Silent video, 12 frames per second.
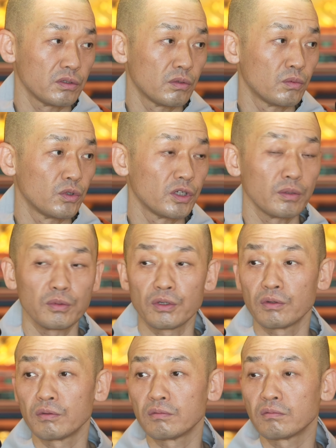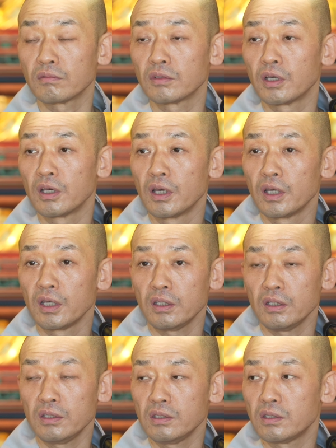건 뭐냐면
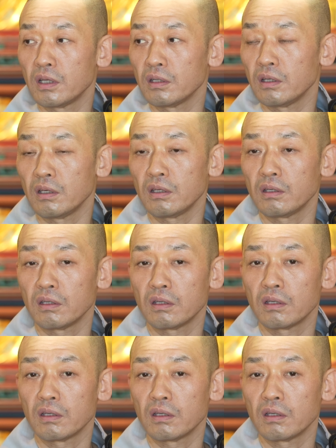인생이